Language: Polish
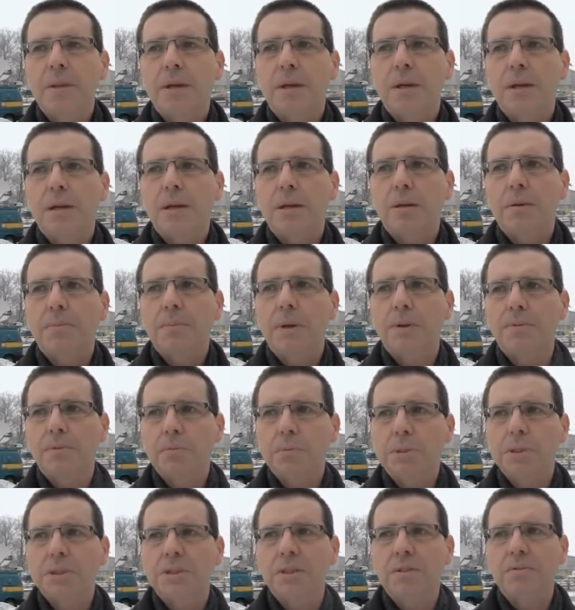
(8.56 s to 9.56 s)
e,
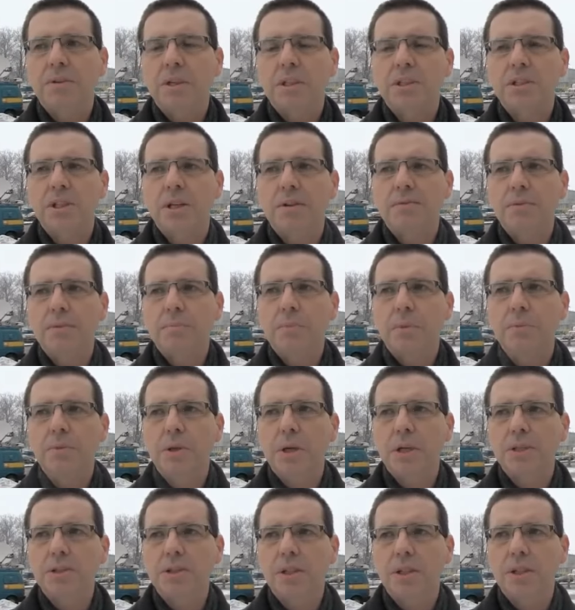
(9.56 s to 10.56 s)
prawobrzeżnej Warszawy
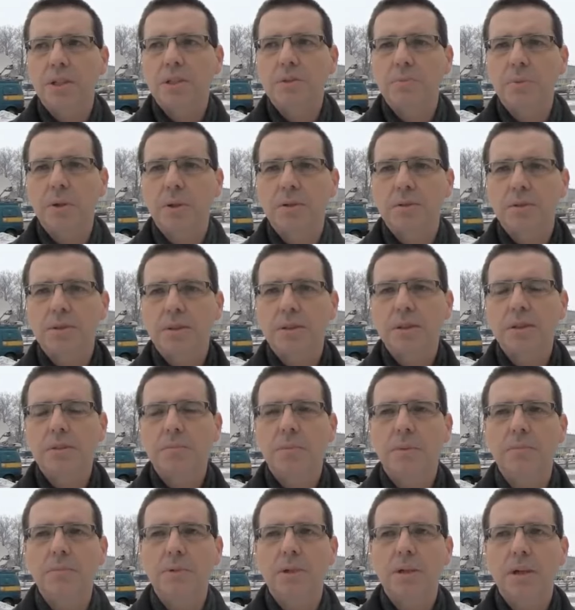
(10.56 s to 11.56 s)
pomnika Czterech
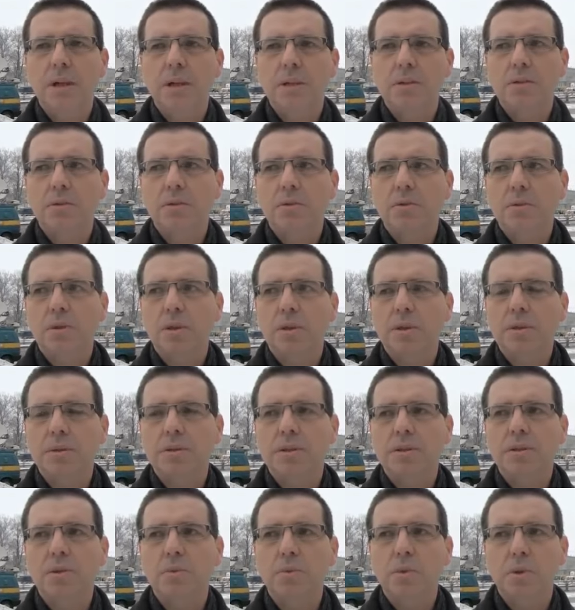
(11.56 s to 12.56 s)
Śpiących, pomnika,
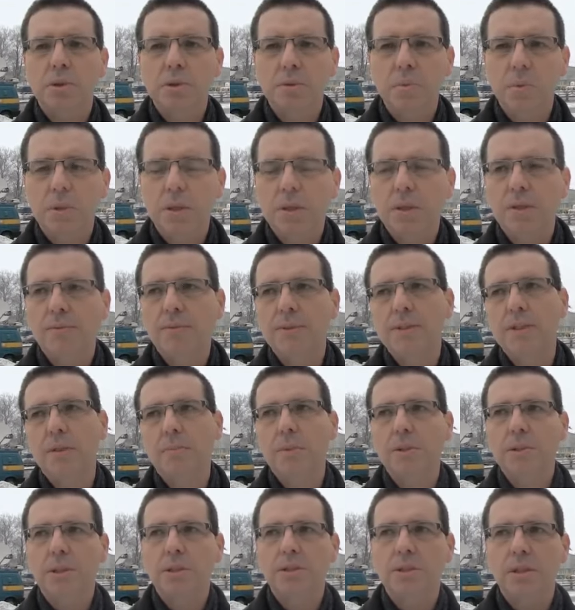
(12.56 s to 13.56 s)
który został to odsłonięty w
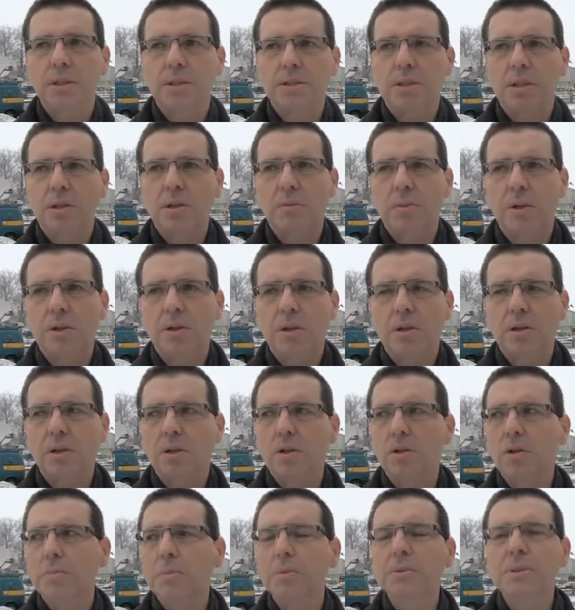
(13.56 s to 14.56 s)
listopadzie
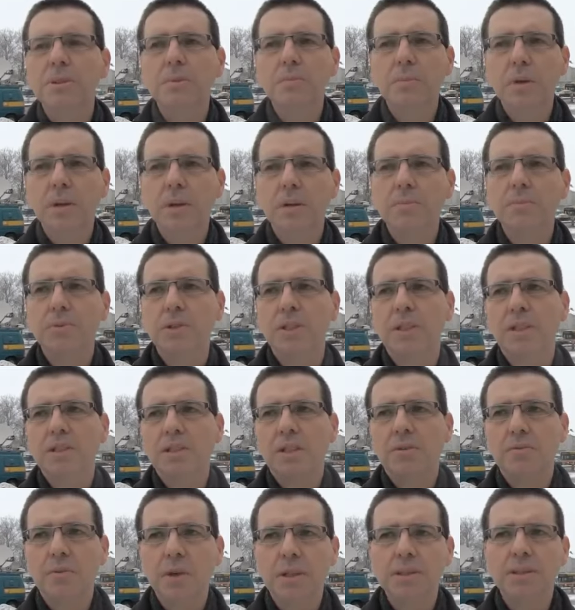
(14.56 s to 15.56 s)
1945 roku i był symbolem
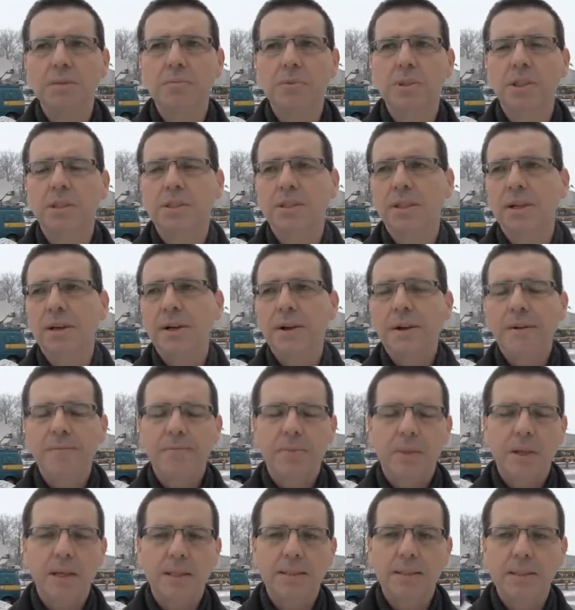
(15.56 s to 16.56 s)
przejęcia władzy przez
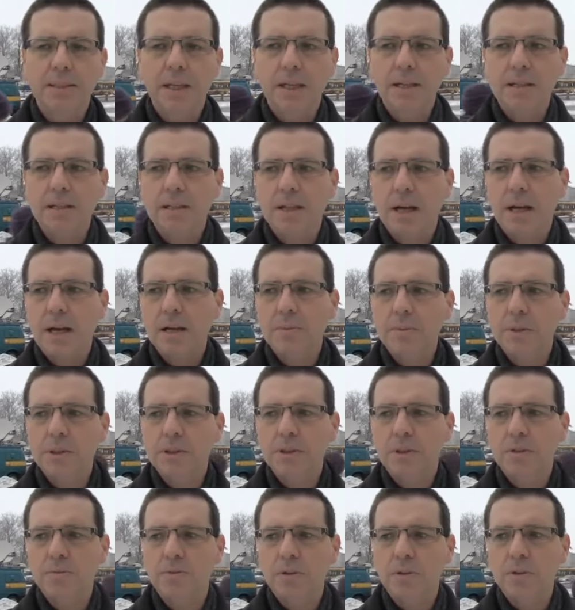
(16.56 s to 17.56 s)
Stalina,
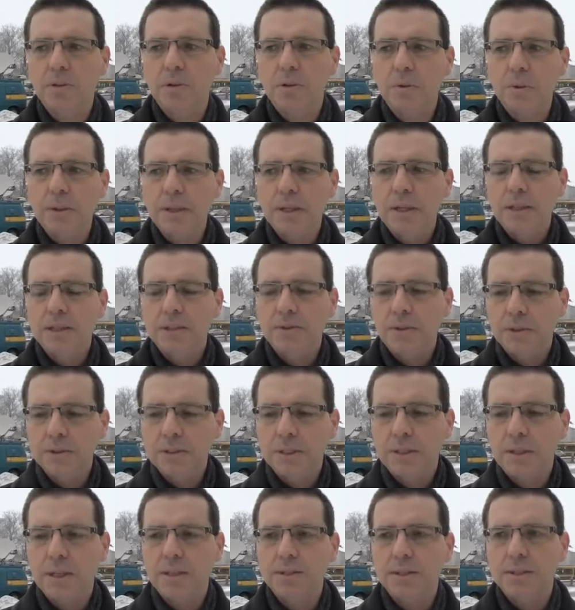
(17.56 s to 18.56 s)
Armię Czerwoną,
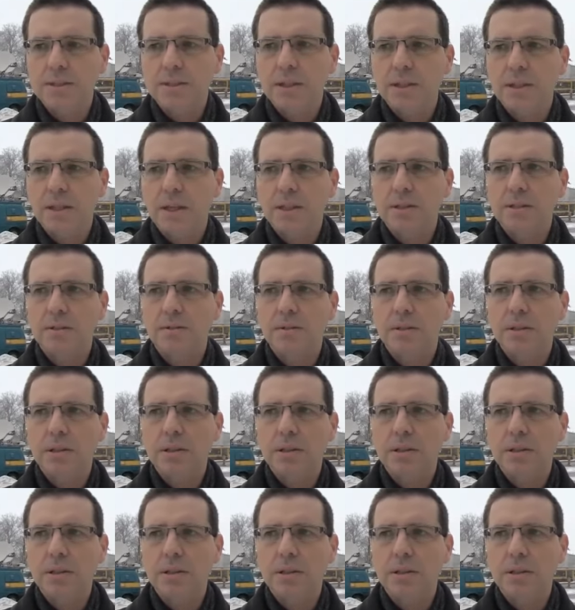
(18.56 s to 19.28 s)
Związek Radziecki nad